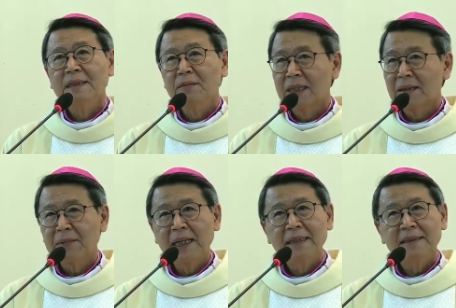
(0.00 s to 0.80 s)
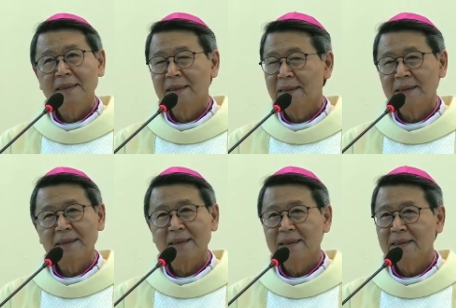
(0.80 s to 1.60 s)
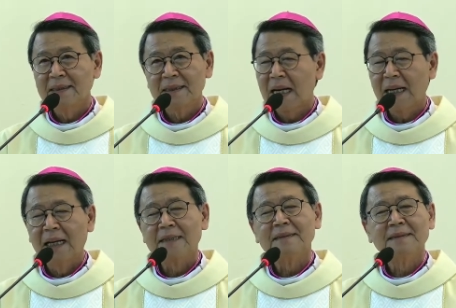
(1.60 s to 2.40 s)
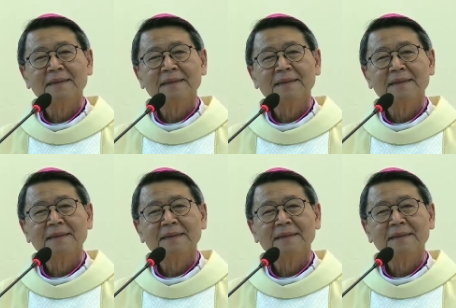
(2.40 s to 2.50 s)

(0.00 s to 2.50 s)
Nhưng mà năm nay thì khác hẳn.